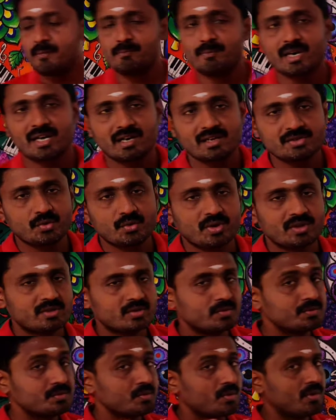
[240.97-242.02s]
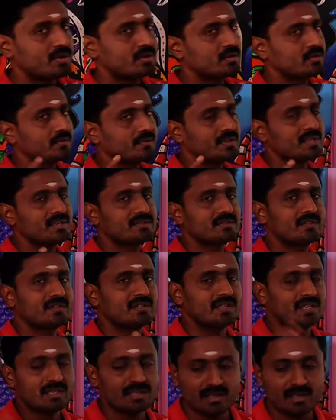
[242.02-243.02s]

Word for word: மக்காச்சோளத்துக்கும் சோளத்துக்கும் வித்தியாசம் இருக்குது அது